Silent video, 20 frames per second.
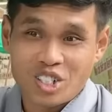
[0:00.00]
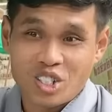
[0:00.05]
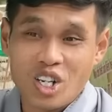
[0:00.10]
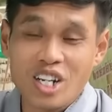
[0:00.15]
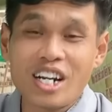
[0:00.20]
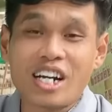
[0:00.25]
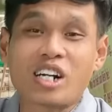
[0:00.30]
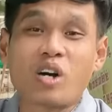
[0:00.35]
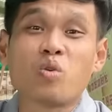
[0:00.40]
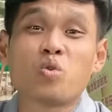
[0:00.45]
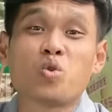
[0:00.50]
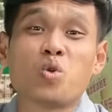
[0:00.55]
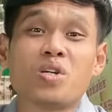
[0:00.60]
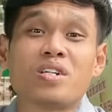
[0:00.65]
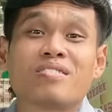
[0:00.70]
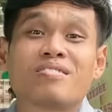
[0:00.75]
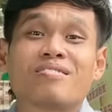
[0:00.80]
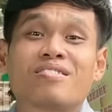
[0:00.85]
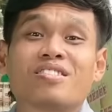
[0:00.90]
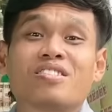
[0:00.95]
Đó là câu
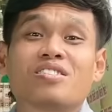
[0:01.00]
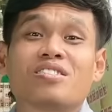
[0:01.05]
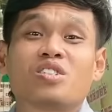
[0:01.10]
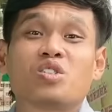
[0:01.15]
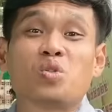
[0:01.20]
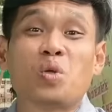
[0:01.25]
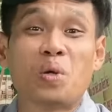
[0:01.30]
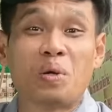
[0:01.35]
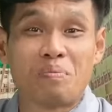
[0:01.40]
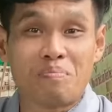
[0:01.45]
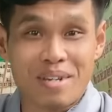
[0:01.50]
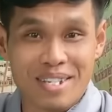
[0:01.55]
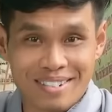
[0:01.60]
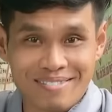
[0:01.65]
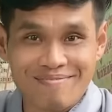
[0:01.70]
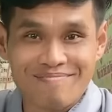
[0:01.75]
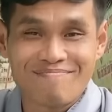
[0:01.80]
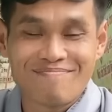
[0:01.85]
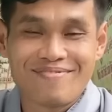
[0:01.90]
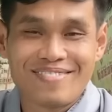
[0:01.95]
chuyện truyền miệng.
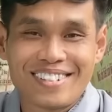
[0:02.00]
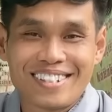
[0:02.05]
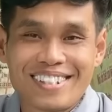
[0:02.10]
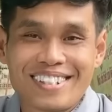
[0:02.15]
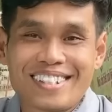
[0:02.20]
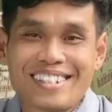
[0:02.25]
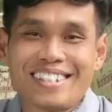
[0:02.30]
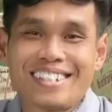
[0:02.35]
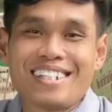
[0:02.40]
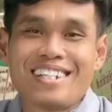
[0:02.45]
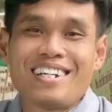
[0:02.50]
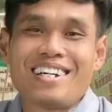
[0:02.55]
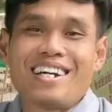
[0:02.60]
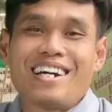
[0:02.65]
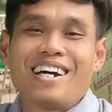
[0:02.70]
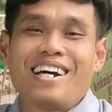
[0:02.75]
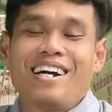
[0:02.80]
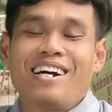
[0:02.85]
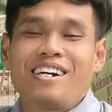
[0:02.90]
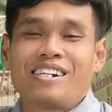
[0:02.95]

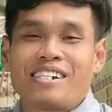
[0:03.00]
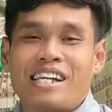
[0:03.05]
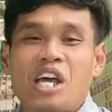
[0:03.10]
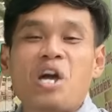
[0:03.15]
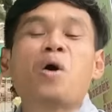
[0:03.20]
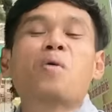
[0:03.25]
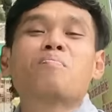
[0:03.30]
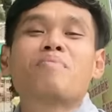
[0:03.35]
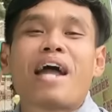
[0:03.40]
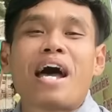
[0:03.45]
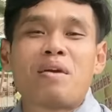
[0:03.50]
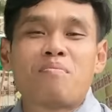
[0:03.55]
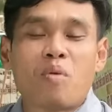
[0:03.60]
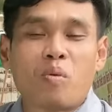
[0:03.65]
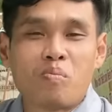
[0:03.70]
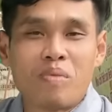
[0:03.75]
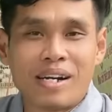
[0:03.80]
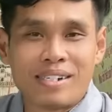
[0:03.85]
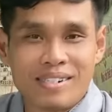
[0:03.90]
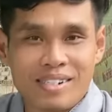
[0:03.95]
Ngày hôm nay một
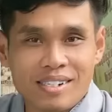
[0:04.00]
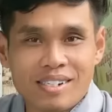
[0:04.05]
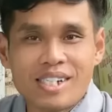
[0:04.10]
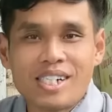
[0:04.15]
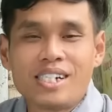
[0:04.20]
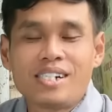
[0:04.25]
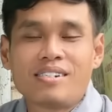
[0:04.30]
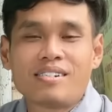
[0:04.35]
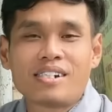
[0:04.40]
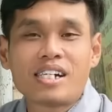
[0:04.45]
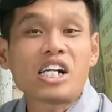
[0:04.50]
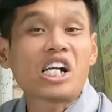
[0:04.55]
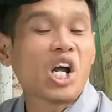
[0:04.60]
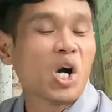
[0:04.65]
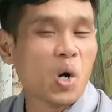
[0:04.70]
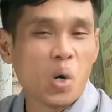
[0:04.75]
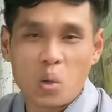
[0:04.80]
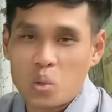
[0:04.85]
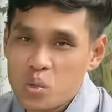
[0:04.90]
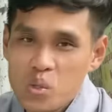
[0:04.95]
lần nữa rất là
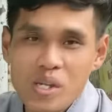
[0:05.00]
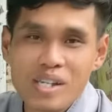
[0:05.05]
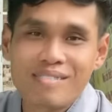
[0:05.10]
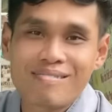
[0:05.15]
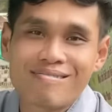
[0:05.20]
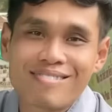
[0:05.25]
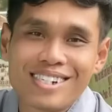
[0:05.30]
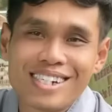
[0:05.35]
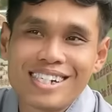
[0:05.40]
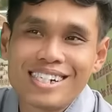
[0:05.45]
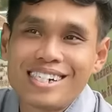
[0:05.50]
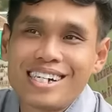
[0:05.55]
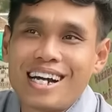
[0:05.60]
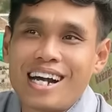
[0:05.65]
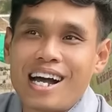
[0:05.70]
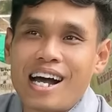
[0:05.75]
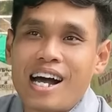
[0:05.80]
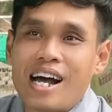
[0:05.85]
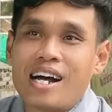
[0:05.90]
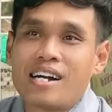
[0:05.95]
hữu duyên,
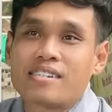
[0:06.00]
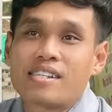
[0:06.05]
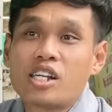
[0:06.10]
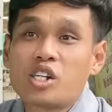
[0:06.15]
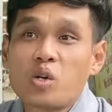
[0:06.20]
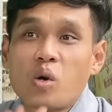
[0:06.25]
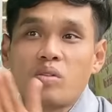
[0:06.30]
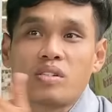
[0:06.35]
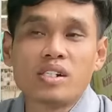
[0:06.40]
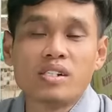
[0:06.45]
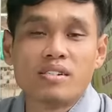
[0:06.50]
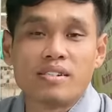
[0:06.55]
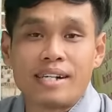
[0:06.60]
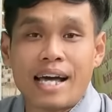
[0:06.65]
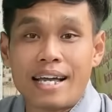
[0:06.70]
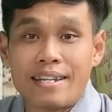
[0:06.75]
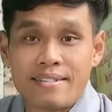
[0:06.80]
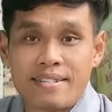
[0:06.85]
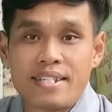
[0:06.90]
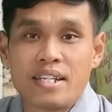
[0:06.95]
à, trên con đường
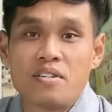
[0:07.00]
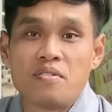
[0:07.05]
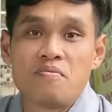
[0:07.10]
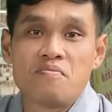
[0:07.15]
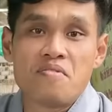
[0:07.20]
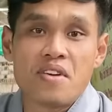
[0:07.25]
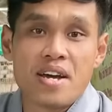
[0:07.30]
hành trình